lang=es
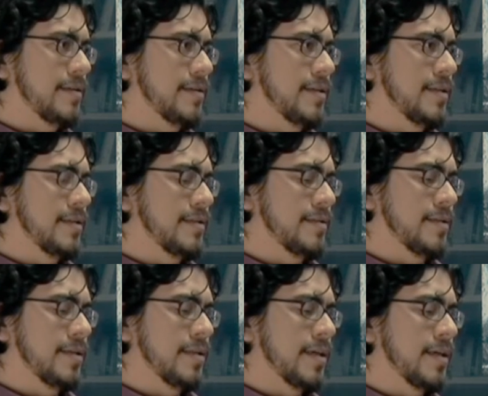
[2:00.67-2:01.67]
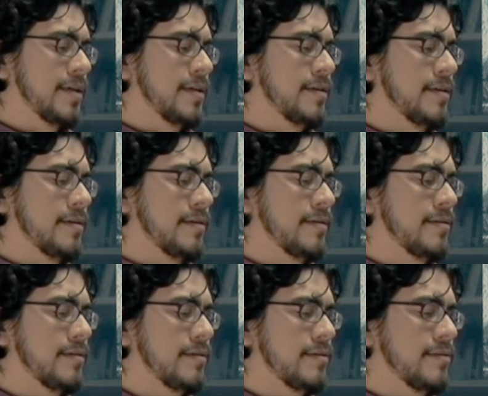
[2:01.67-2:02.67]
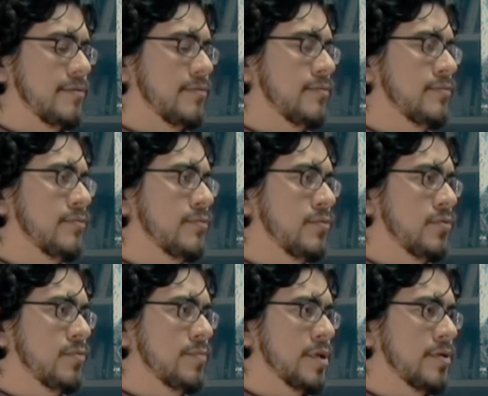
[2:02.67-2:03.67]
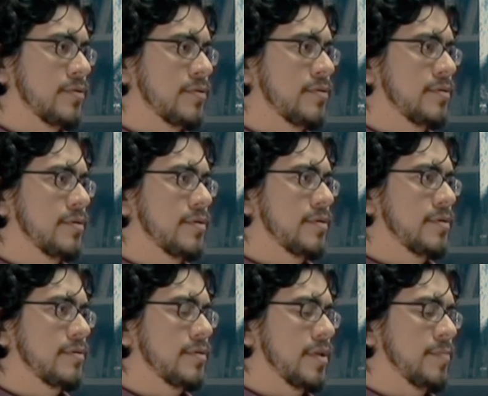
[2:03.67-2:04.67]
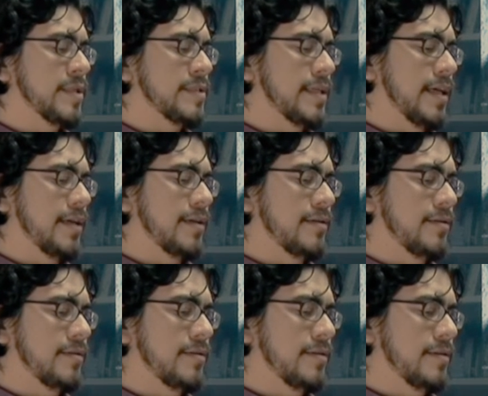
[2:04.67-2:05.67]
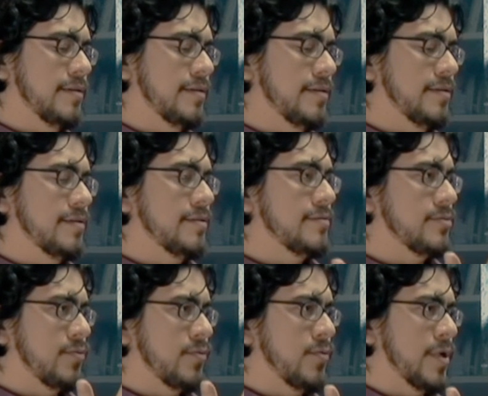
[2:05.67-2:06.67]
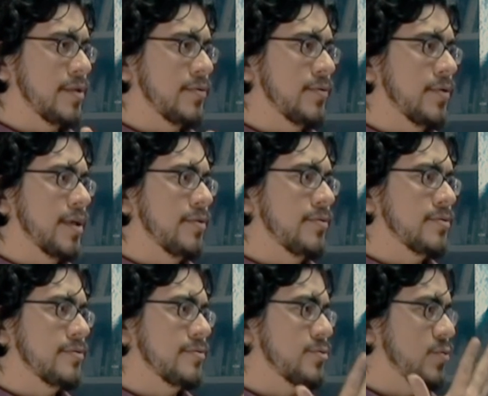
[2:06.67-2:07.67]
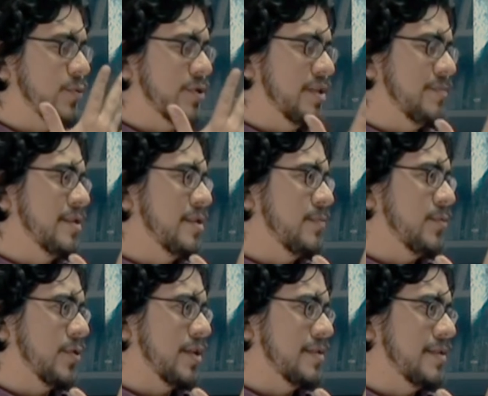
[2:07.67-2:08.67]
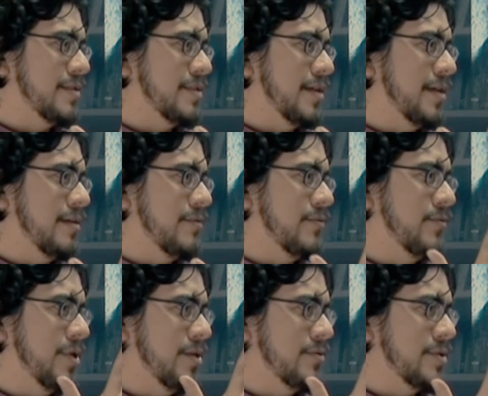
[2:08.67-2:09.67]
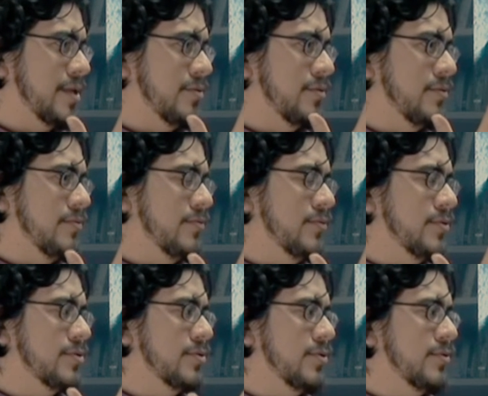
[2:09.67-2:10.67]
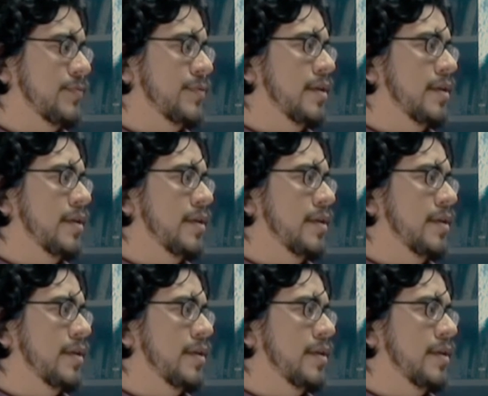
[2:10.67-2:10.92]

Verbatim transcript: Y, y da un, número de mensaje. Son cuatro dedos, supuestamente, porque este está unido, siendo uno solo.